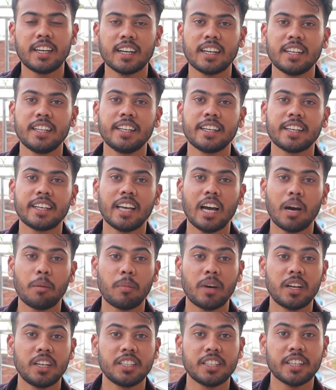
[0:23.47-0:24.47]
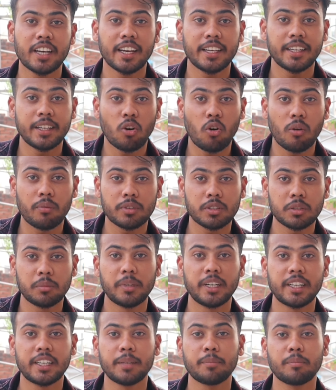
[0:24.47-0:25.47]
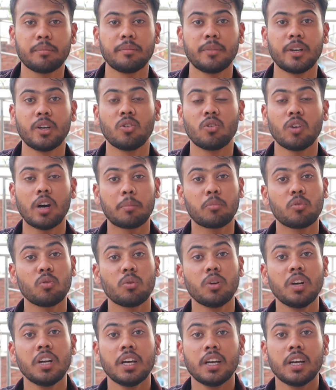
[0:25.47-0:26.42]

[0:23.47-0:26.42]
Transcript: करनी है कि आप मान लीजिए कहीं ऑफिस में बैठे हुए हों आपको